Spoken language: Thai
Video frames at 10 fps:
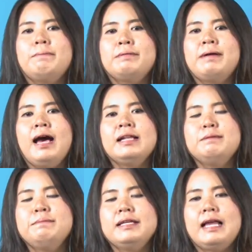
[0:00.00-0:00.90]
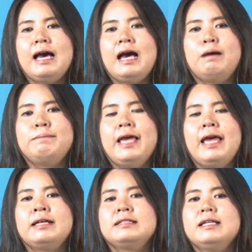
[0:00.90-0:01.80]
วาเป็นผ้าที่มีราคาแพ
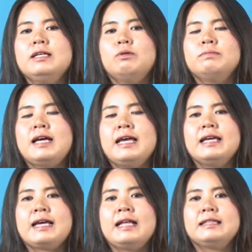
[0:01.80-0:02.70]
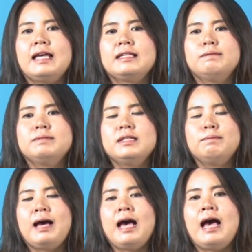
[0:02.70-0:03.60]
ง จะนิยมใช้ในการตัดเย็บเสื้
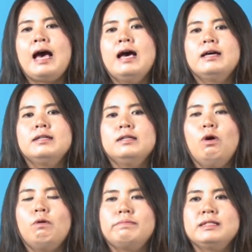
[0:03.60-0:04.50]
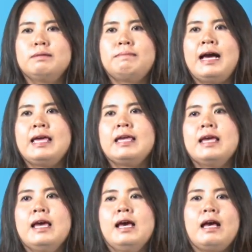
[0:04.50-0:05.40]
อผ้าหรือห่มเป็นสบาย
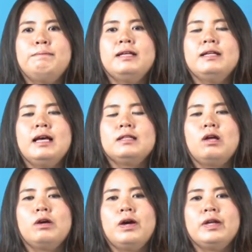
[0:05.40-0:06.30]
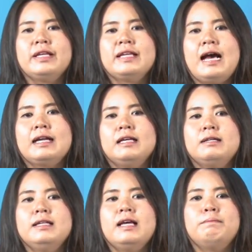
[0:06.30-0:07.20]
การพัฒนาต่อยอดอีกอย่างหนึ่ง
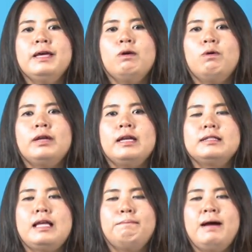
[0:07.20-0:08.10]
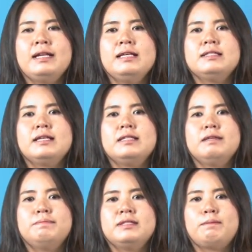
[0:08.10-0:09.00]
ที่ทำให้คนสามารถที่จะ
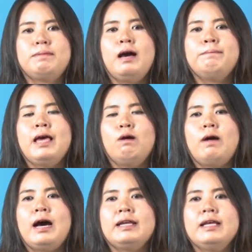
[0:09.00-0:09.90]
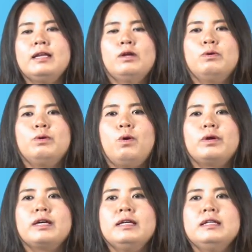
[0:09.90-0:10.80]
หยิบจับผ้าแพรวาได้ทุกค
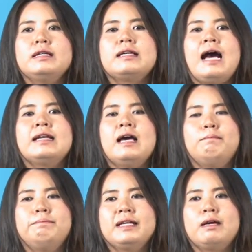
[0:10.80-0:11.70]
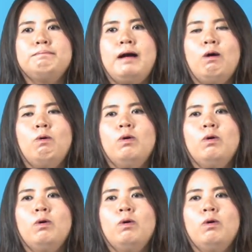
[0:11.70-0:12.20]
นก็คือการทำเป็นกระเป๋า